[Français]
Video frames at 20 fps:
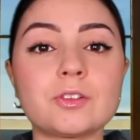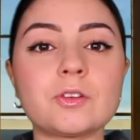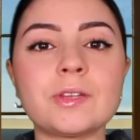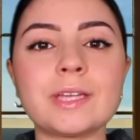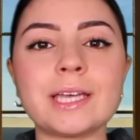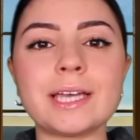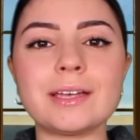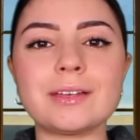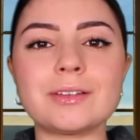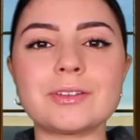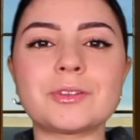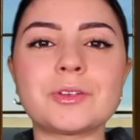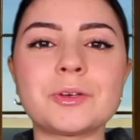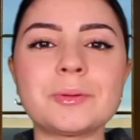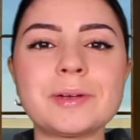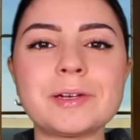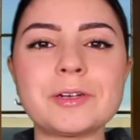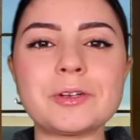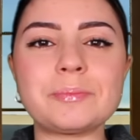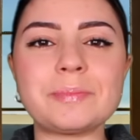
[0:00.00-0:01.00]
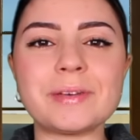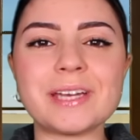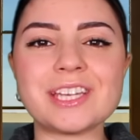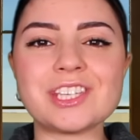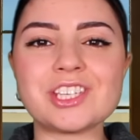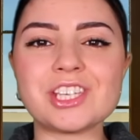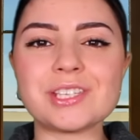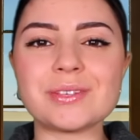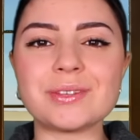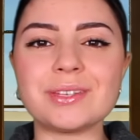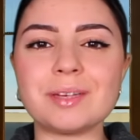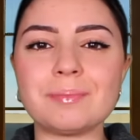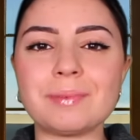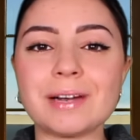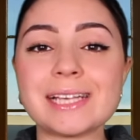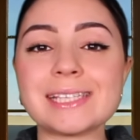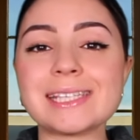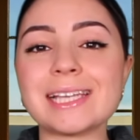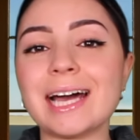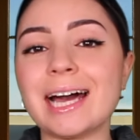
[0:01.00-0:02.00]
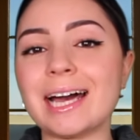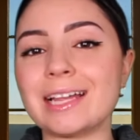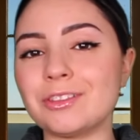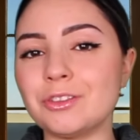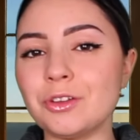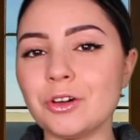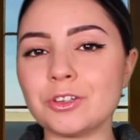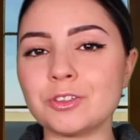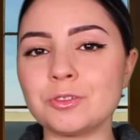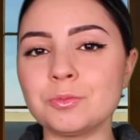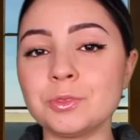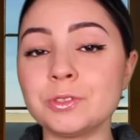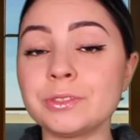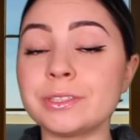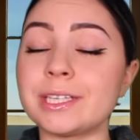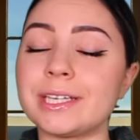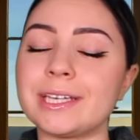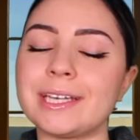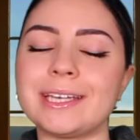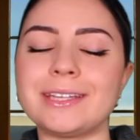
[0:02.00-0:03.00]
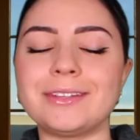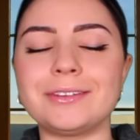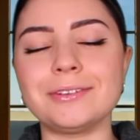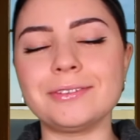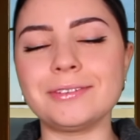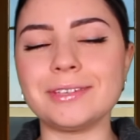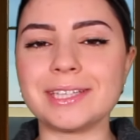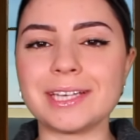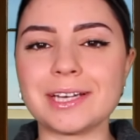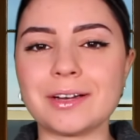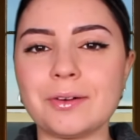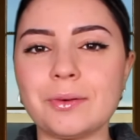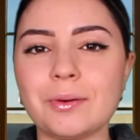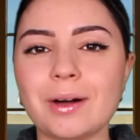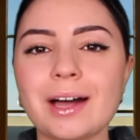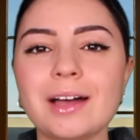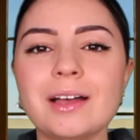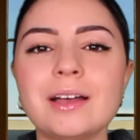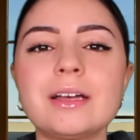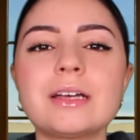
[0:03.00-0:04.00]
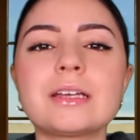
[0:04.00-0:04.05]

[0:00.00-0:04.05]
Tenez, demain le PSG se déplace à Dortmund et devinez quoi